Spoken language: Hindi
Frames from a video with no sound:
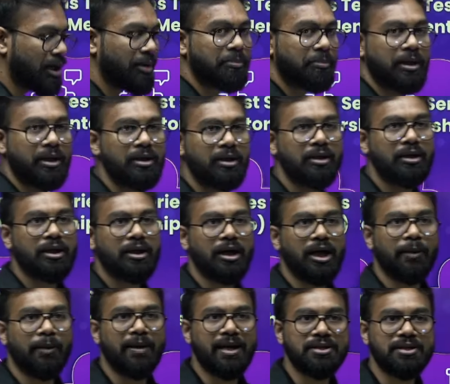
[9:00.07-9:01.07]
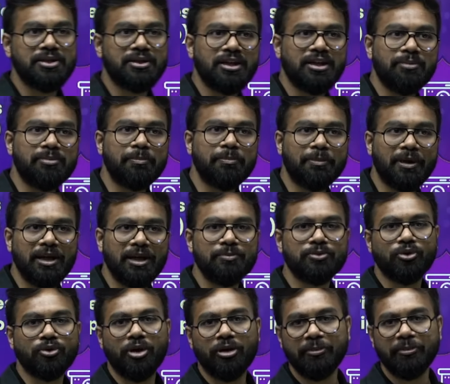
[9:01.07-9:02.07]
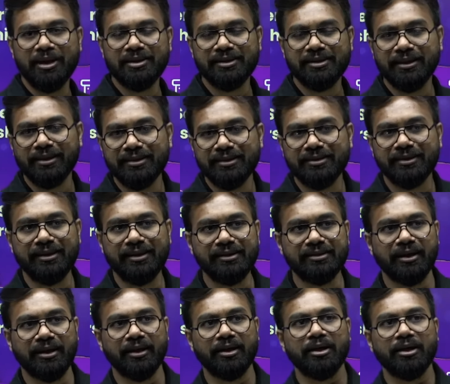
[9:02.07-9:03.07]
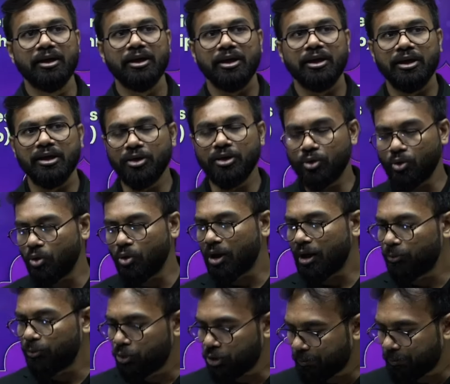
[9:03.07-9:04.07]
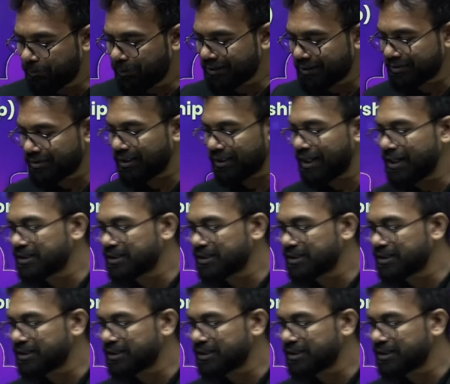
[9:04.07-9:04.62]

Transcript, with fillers: पर हमारे जितने भी प्रिलिम्स और मेंस की टेस्ट सीरीज हैं इनको हम लोग पर्सनलाइज